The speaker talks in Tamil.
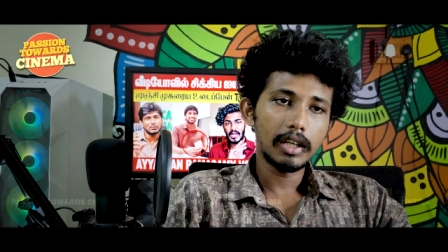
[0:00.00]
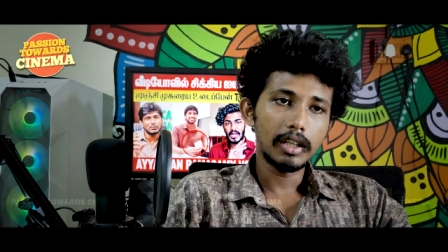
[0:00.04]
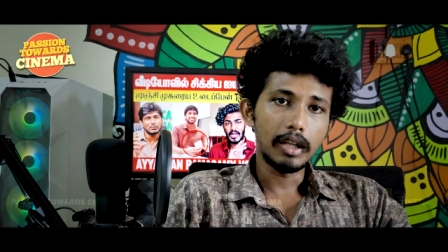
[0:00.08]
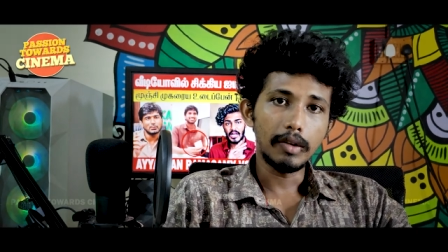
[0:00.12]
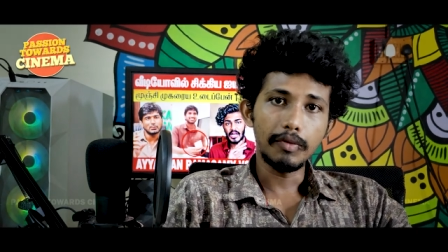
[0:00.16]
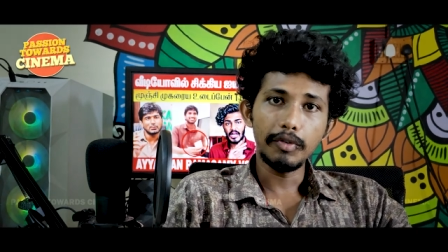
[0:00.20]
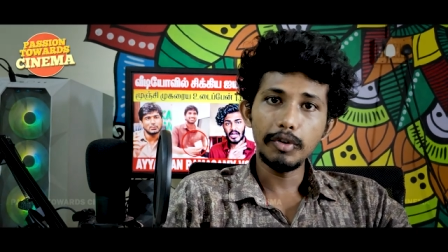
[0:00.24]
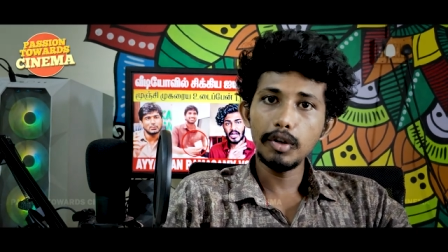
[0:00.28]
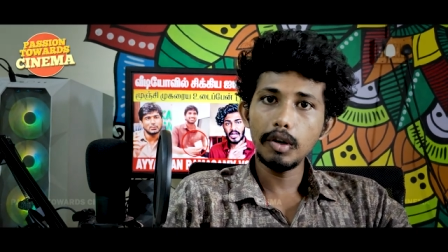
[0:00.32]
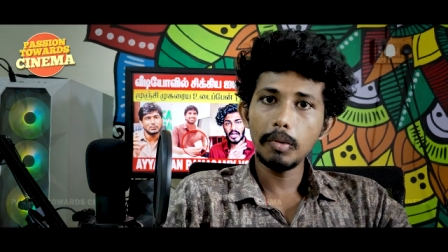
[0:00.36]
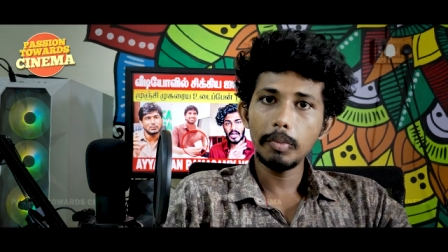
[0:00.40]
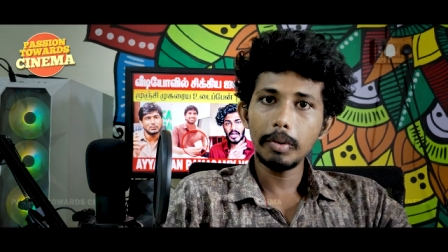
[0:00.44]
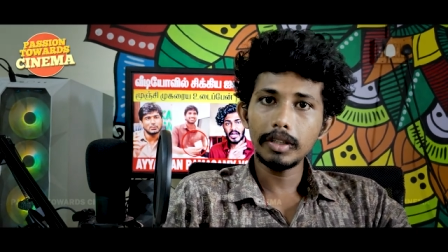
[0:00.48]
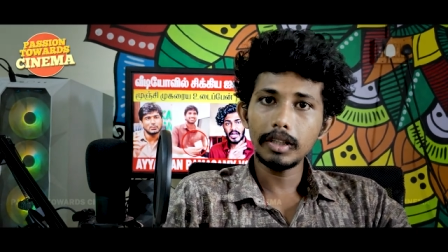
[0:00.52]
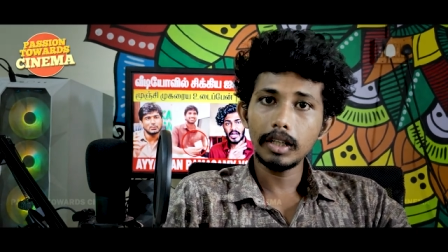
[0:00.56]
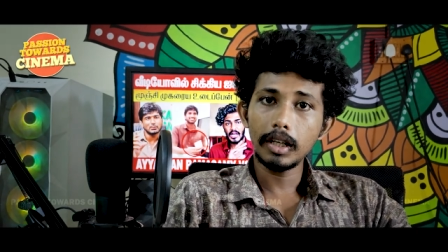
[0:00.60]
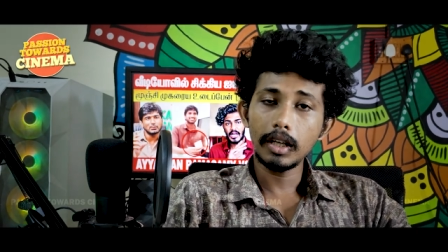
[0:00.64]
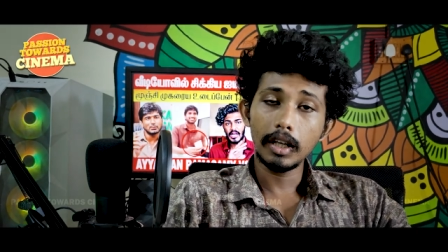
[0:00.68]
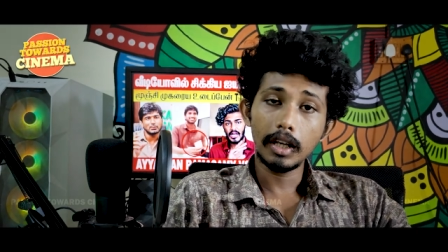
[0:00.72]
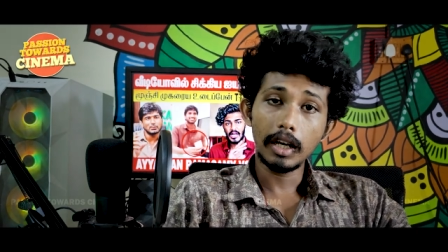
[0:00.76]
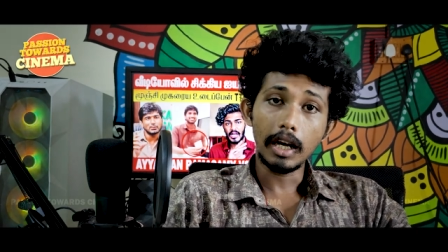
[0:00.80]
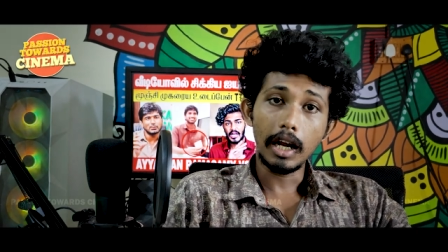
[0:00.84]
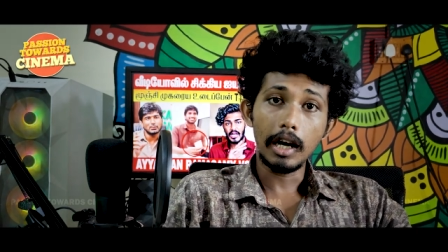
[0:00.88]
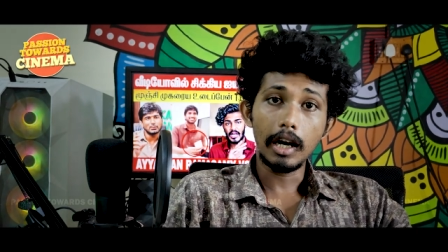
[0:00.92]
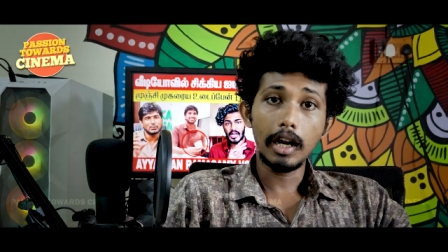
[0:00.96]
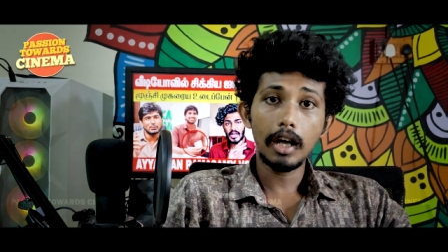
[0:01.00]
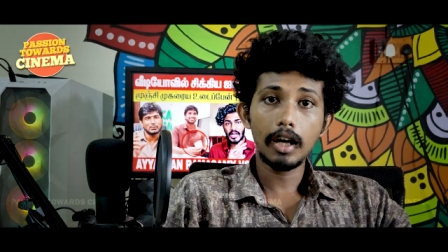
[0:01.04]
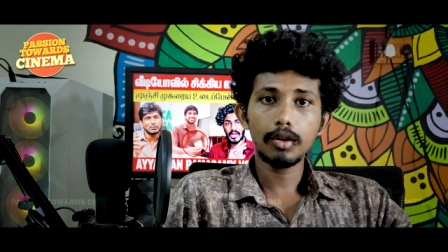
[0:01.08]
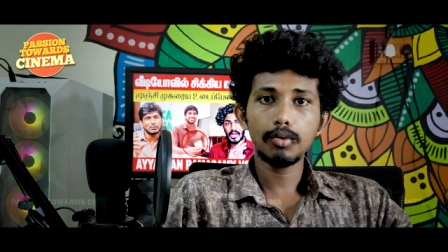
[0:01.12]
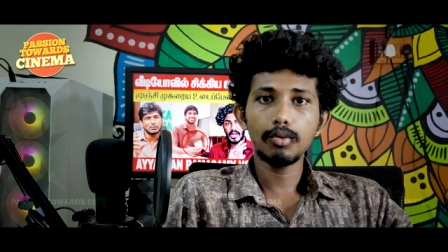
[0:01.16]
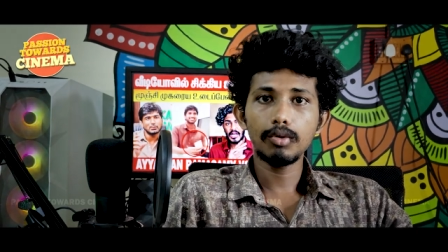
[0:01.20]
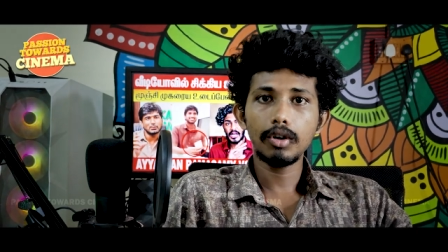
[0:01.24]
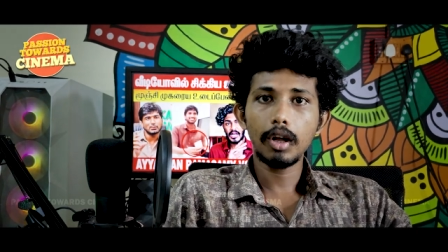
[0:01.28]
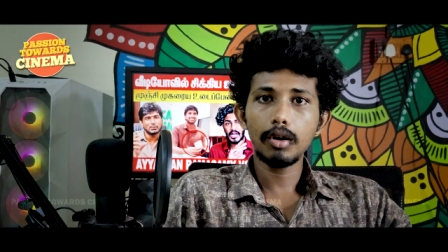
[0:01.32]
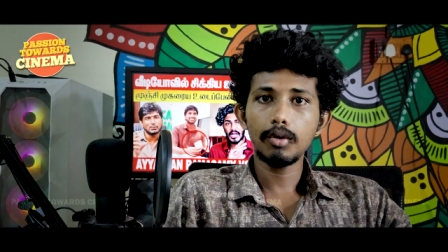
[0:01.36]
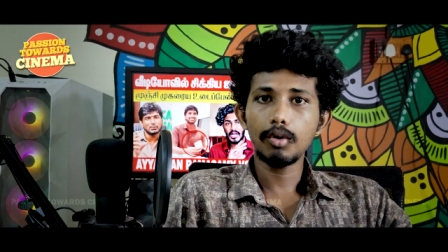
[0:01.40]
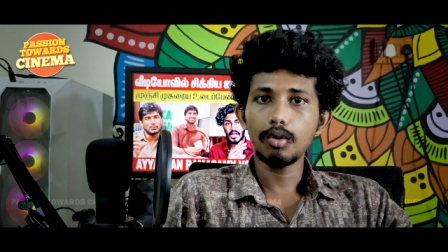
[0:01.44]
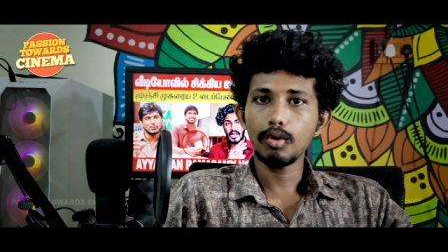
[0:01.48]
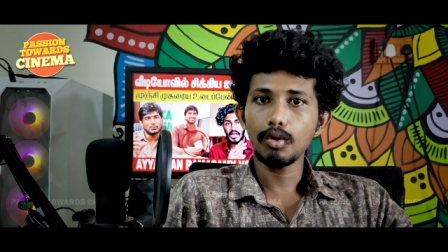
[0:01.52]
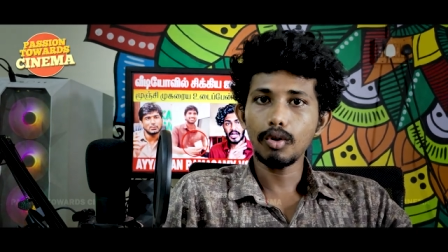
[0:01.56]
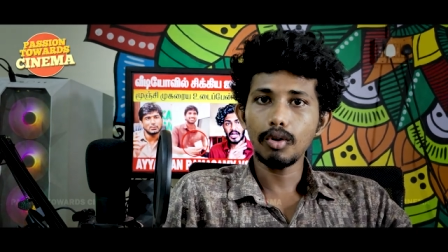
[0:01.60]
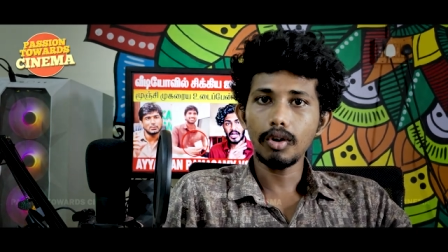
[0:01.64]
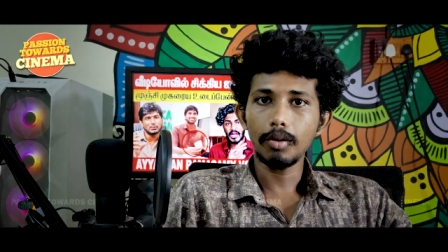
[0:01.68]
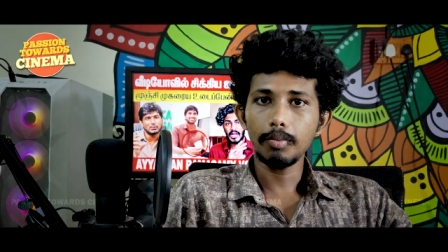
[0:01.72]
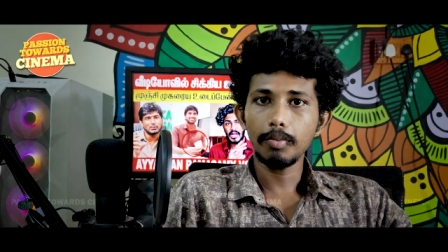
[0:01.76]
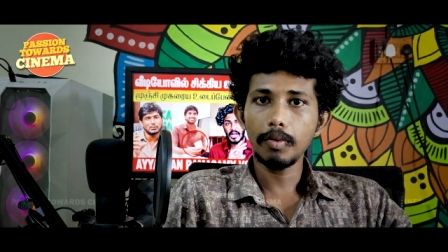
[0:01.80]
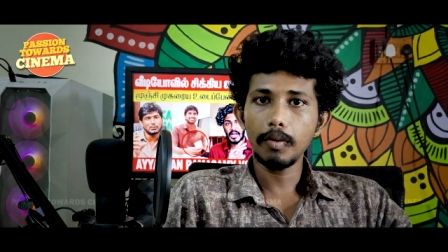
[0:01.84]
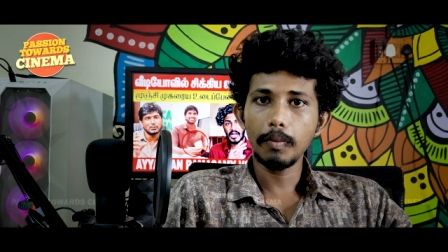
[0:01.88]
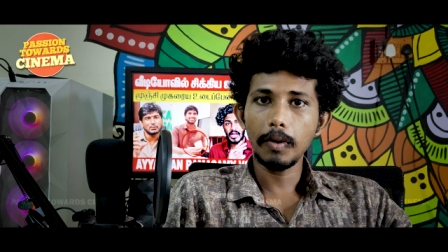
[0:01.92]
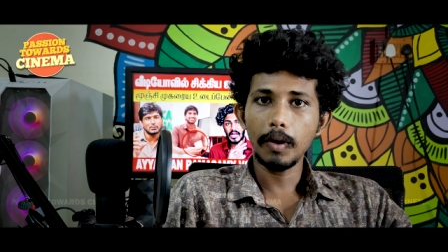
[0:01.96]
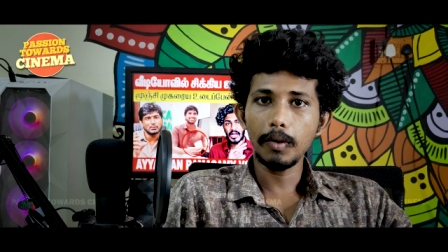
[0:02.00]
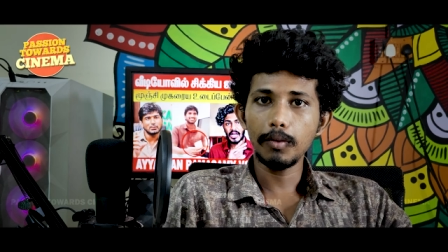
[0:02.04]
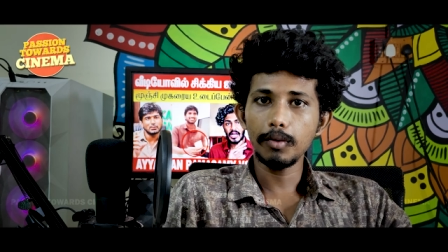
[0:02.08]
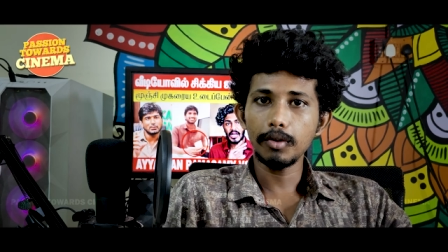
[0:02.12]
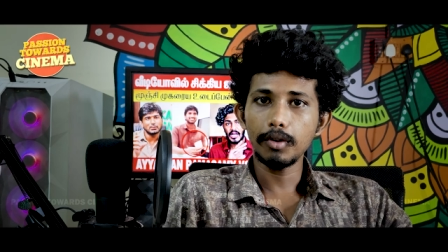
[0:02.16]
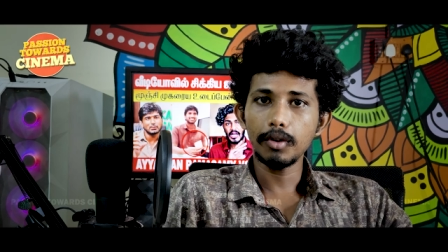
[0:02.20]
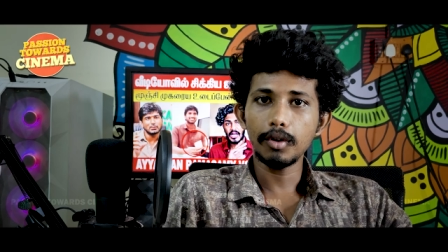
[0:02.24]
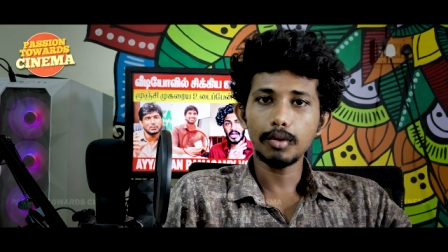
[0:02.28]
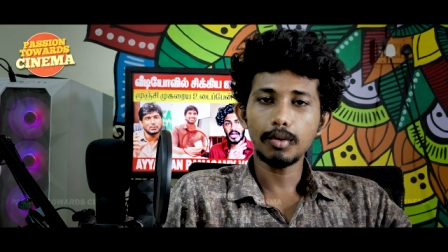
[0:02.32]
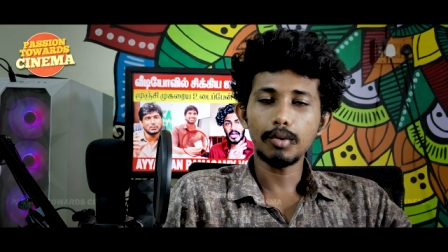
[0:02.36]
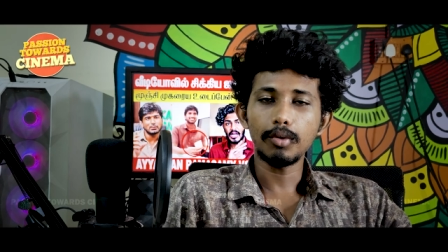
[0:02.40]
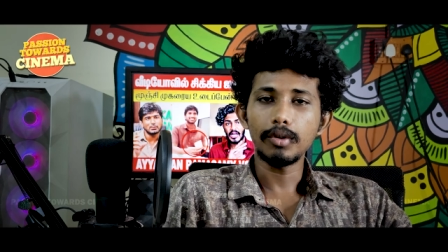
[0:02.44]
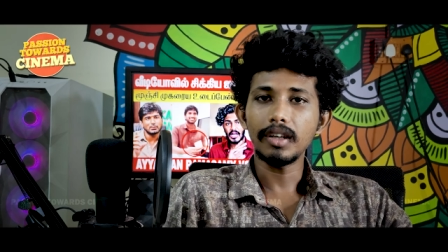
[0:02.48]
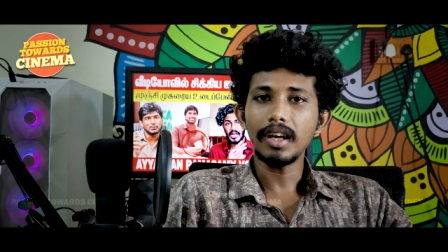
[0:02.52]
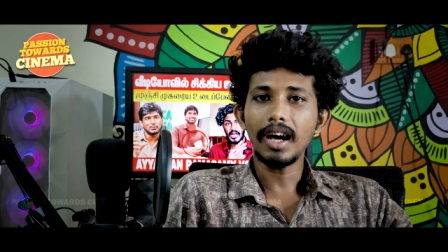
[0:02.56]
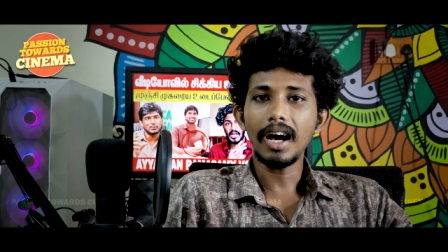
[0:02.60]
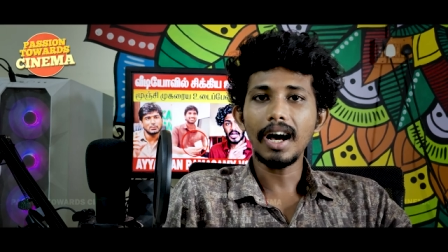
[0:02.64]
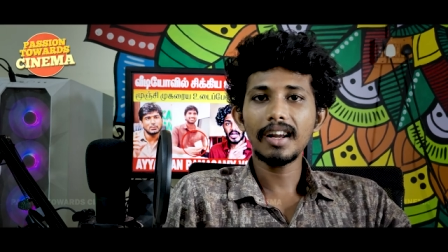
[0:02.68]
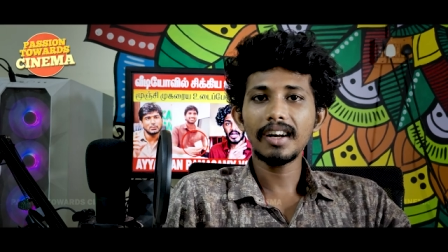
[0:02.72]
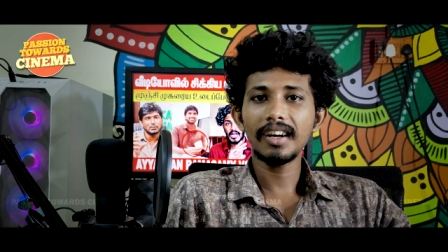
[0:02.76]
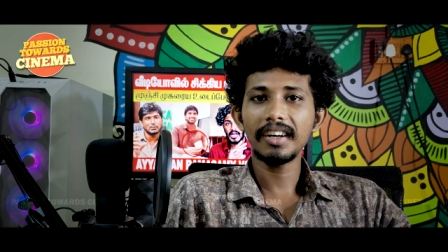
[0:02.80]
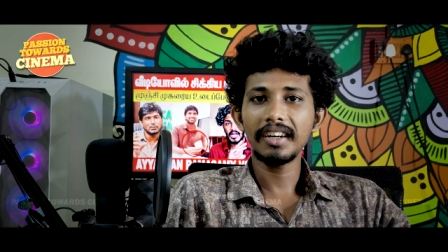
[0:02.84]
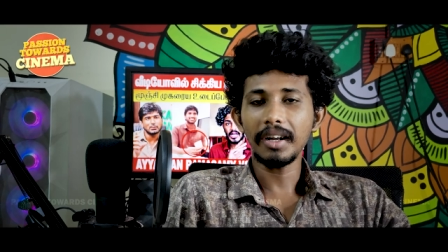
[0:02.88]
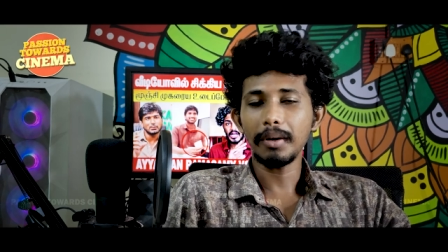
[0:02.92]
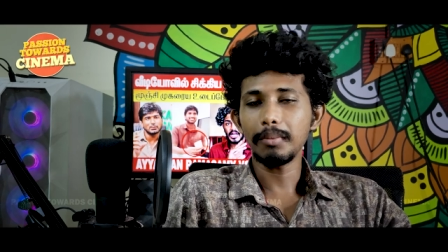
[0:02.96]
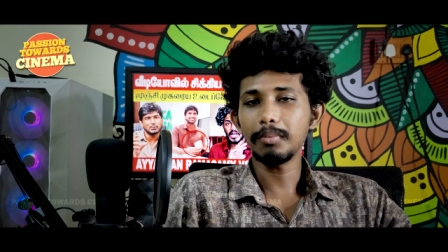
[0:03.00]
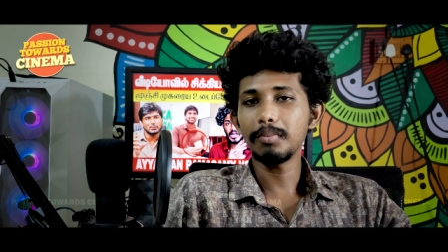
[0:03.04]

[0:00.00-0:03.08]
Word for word: இந்த வீடியோ பார்த்துட்டு இருக்கிற எல்லாருக்கும் உண்டான ஒரு குழப்பமாகவும் இருக்கும் யாரை